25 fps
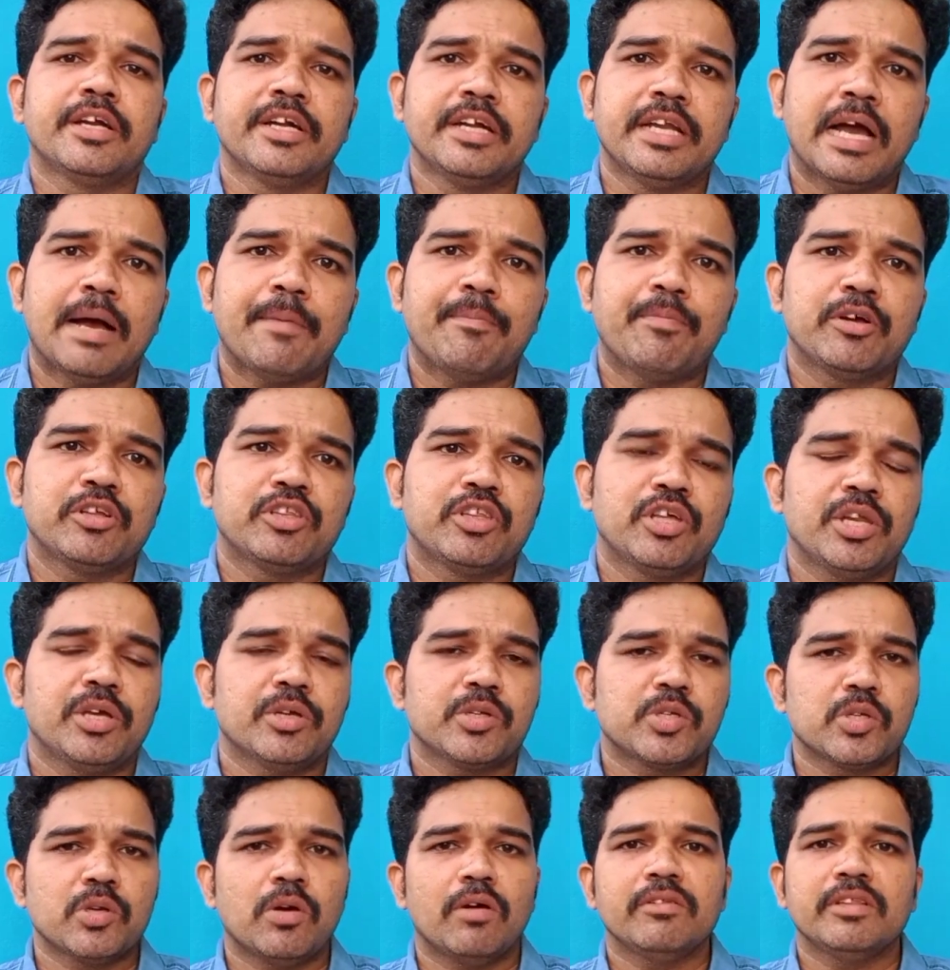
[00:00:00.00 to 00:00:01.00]
கிரெடிட் ஆப்புக்கு
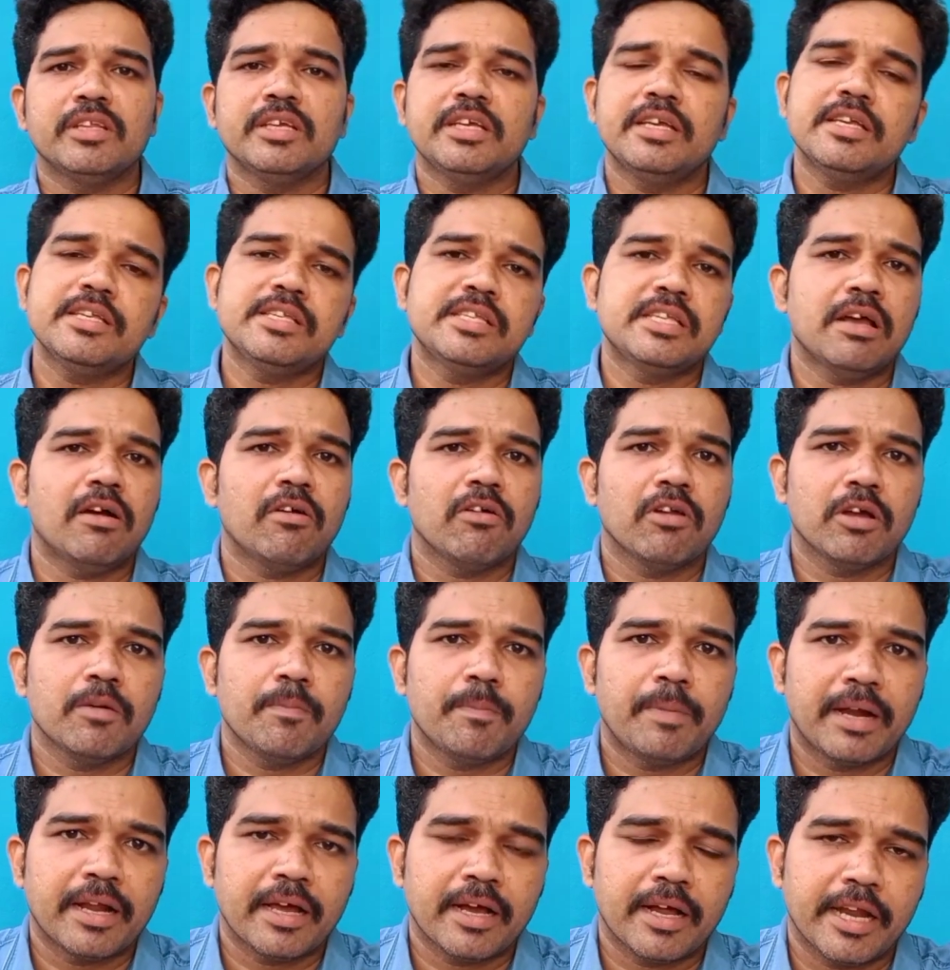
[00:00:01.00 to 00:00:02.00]
தெரியும் ஸோ வந்து ஈஸியாக
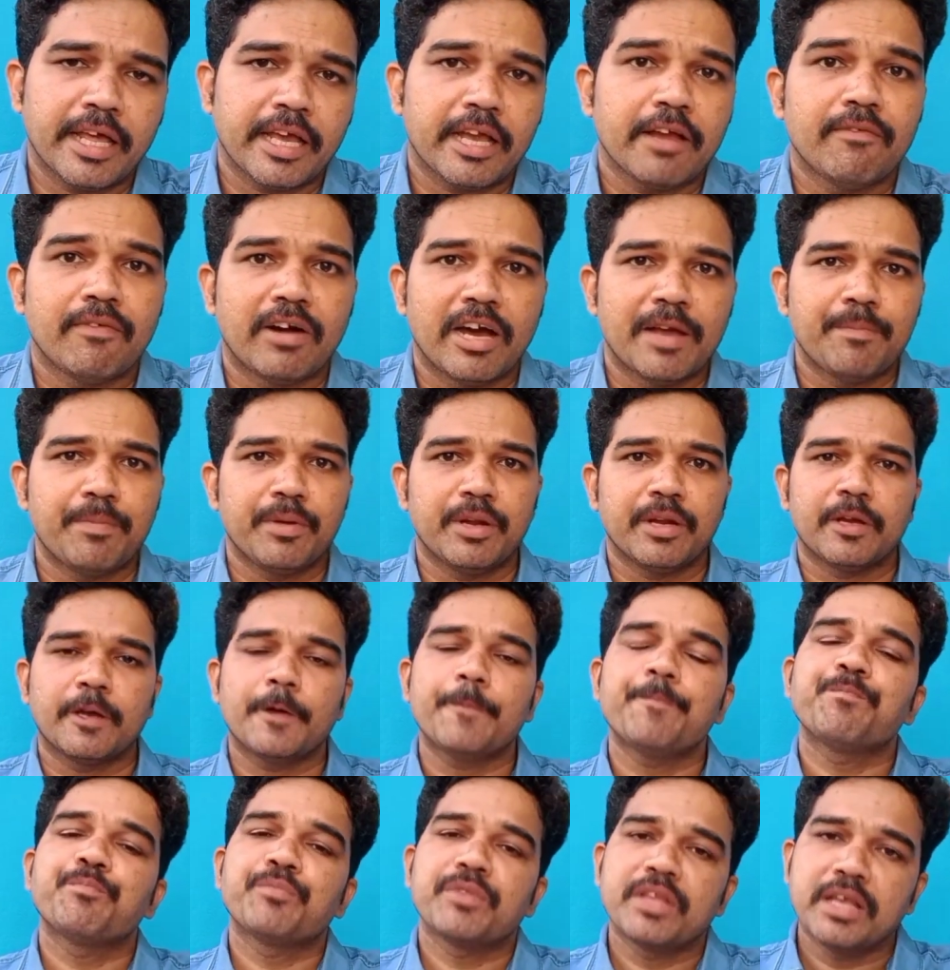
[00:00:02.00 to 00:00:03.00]
உங்களுக்கு பணம் கிடைக்க வாய்ப்பு
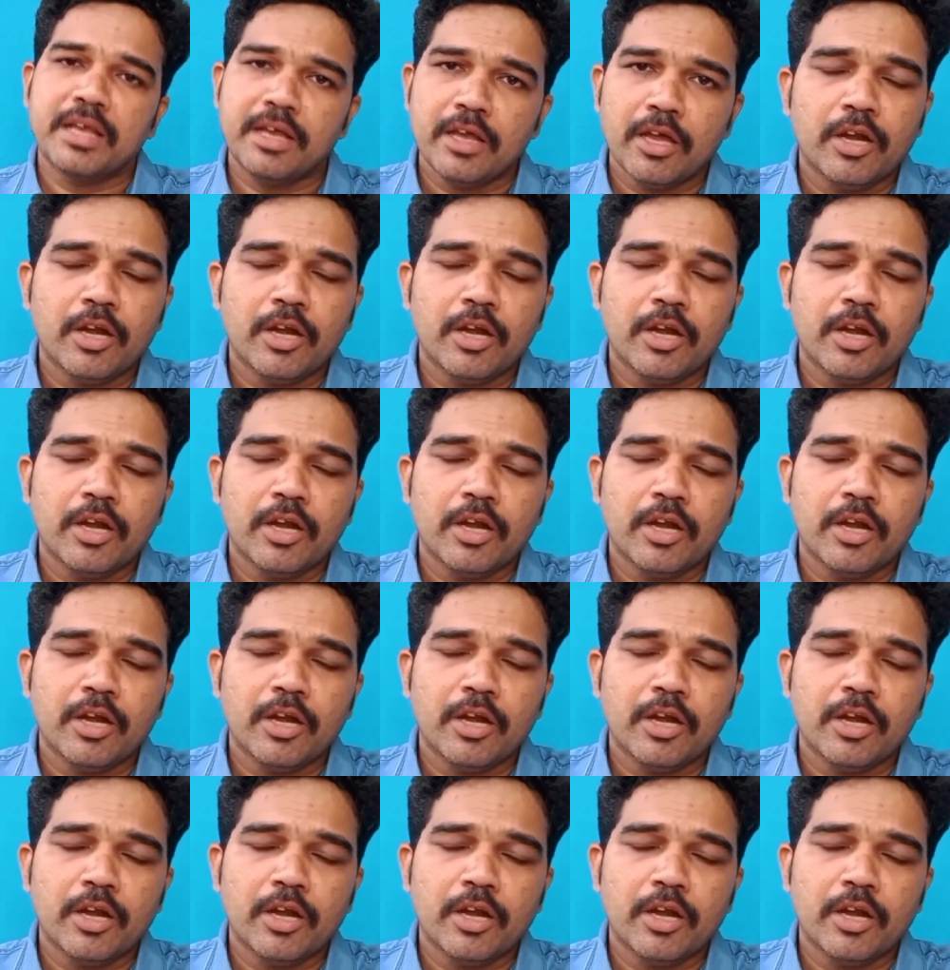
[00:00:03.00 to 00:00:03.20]
இருக்குது